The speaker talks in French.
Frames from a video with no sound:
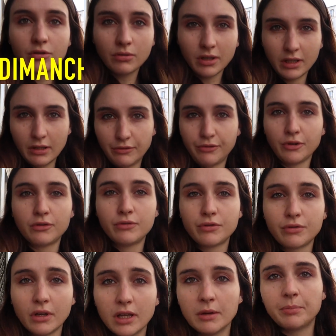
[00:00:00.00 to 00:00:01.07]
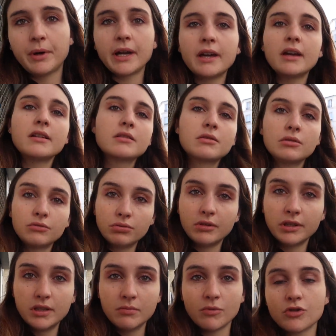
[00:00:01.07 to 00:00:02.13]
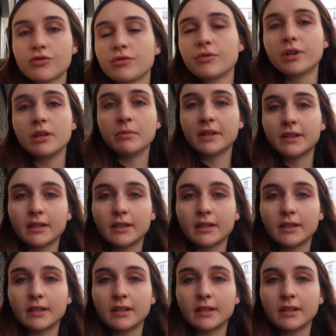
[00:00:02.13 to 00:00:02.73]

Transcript: Je crois qu'il faut que vous soyez prêts à ce que tous les dimanches vous voyez ma